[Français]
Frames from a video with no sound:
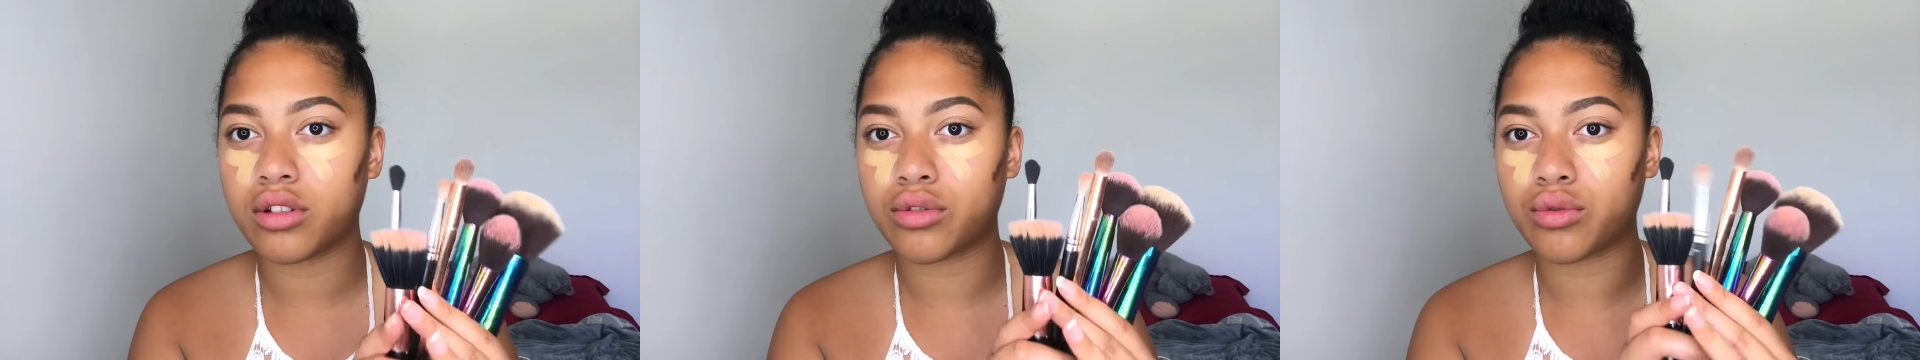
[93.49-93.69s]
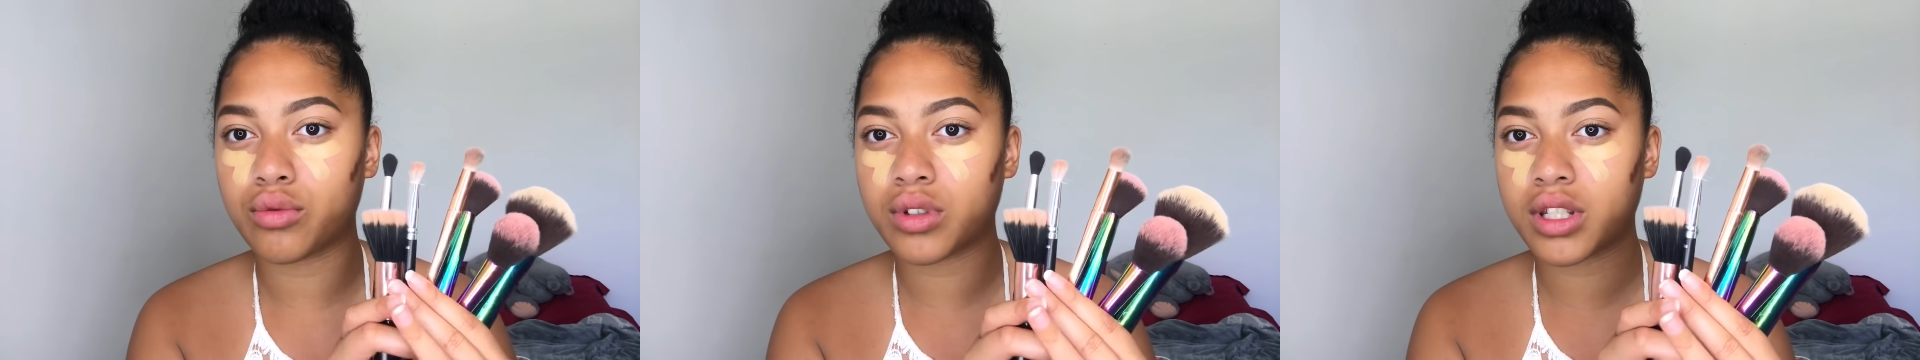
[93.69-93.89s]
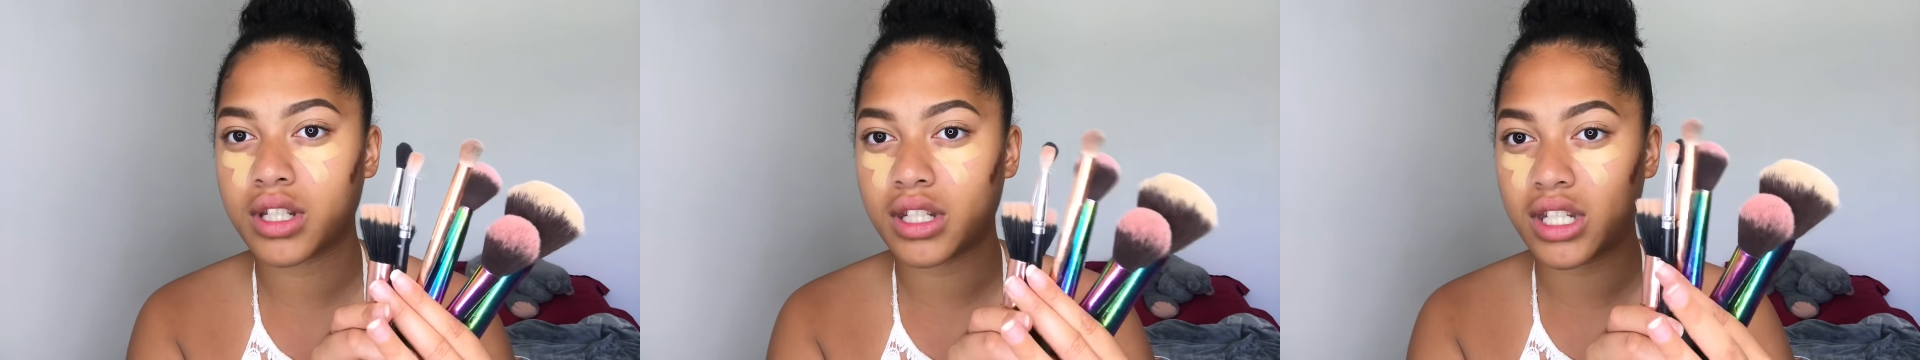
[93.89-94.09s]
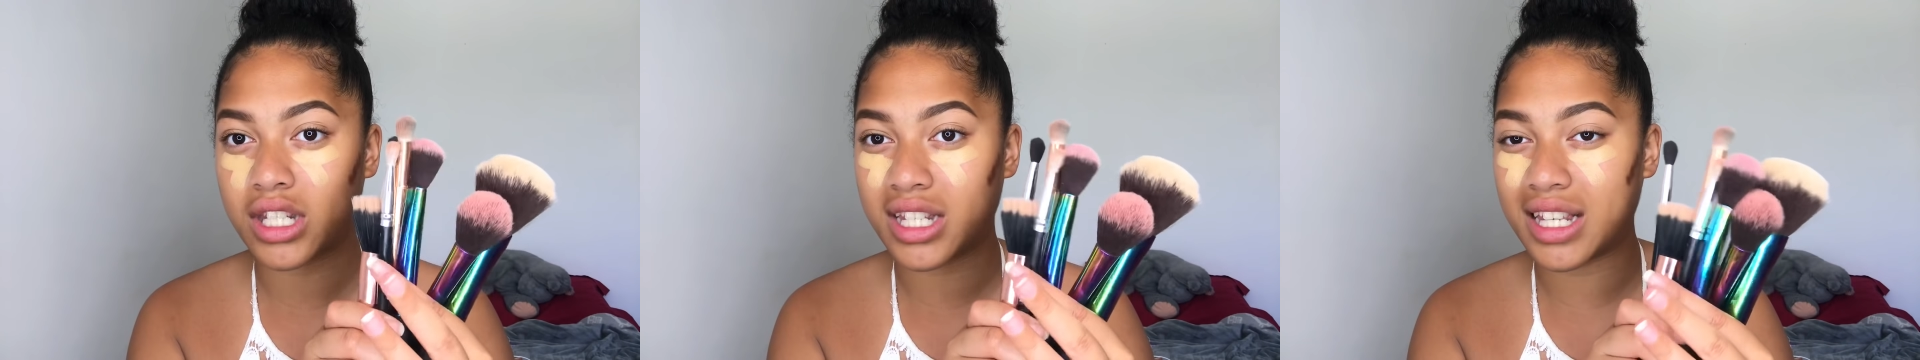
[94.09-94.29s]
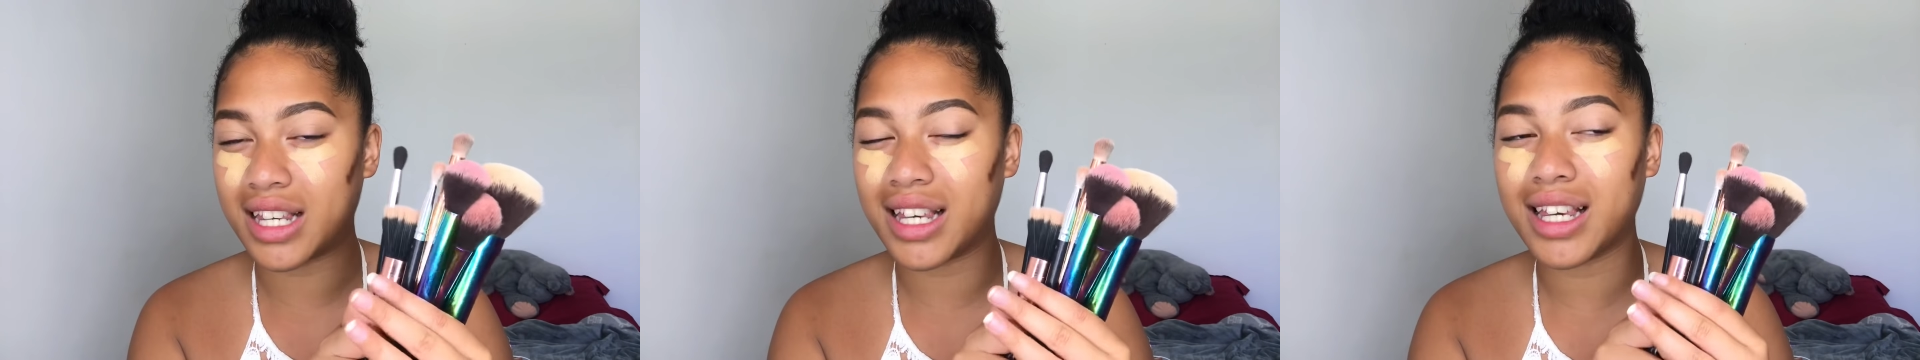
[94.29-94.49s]
Donc
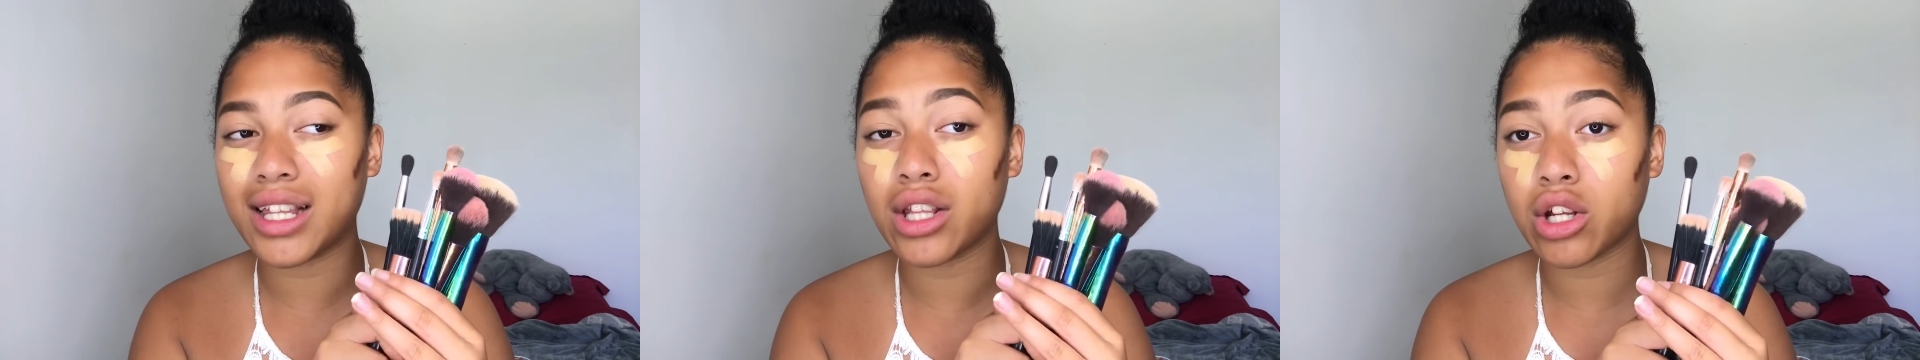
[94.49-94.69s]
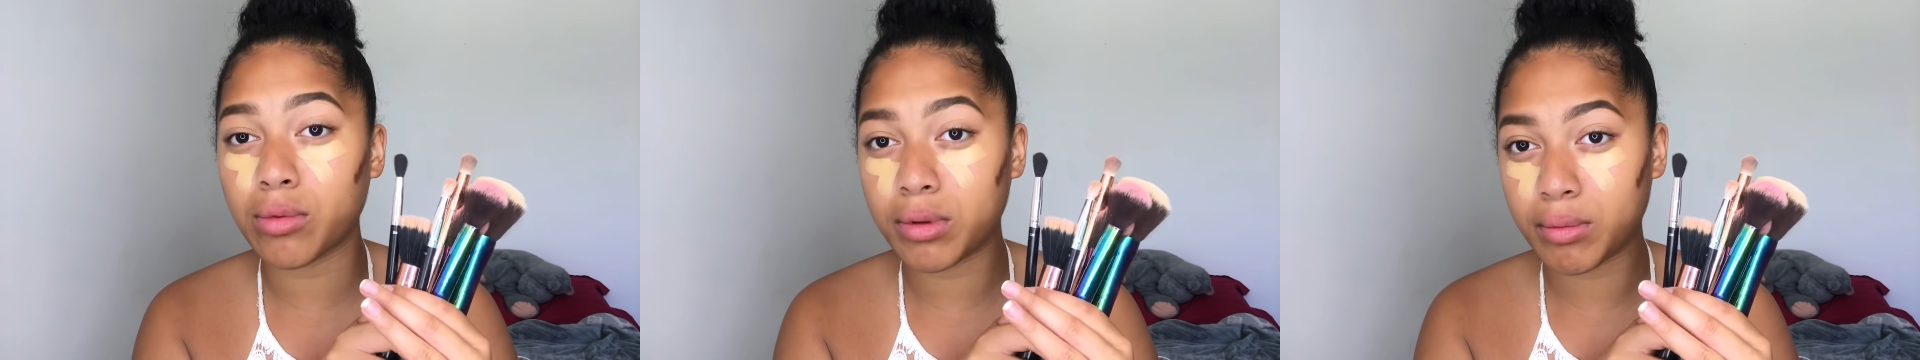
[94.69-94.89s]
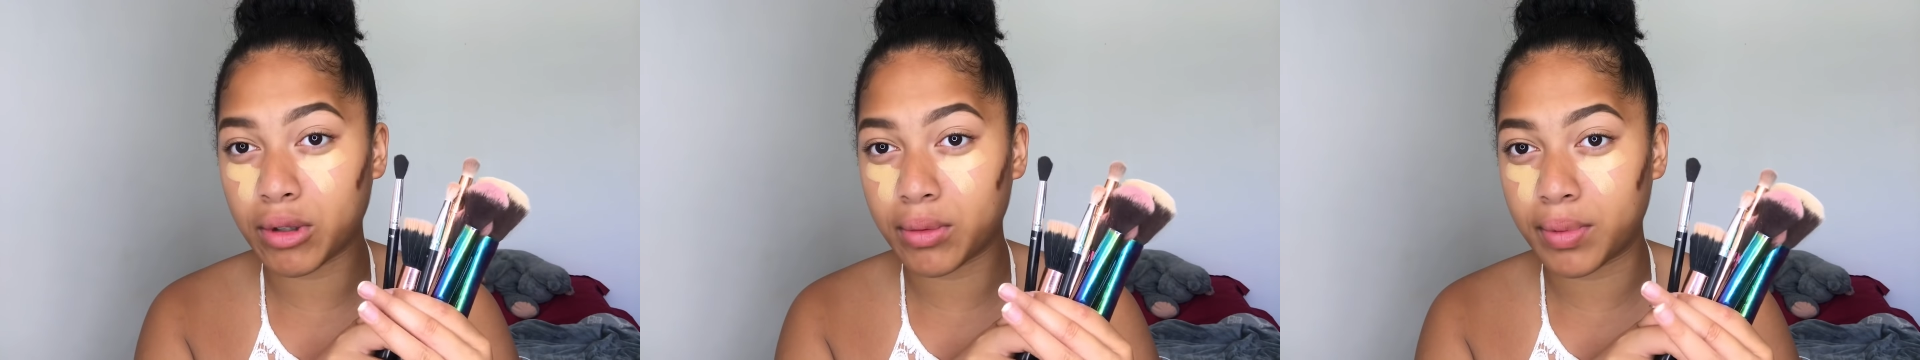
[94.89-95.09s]
j'ai énormément